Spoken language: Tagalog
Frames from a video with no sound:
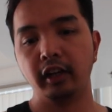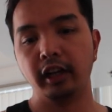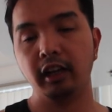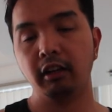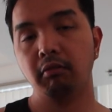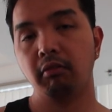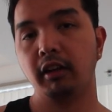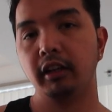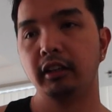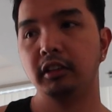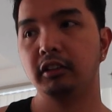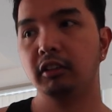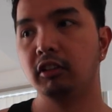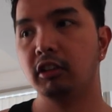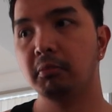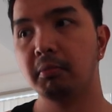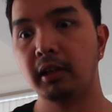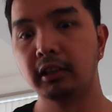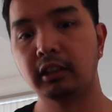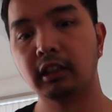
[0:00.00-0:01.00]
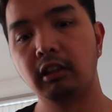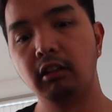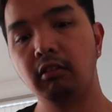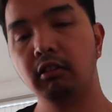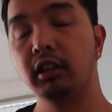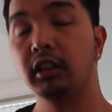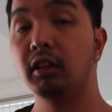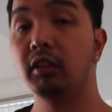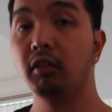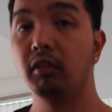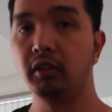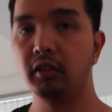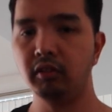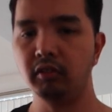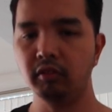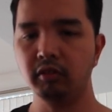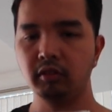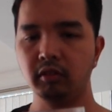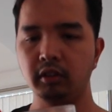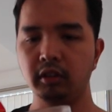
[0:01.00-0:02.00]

egg white, siguro mga tatlong itlog yun.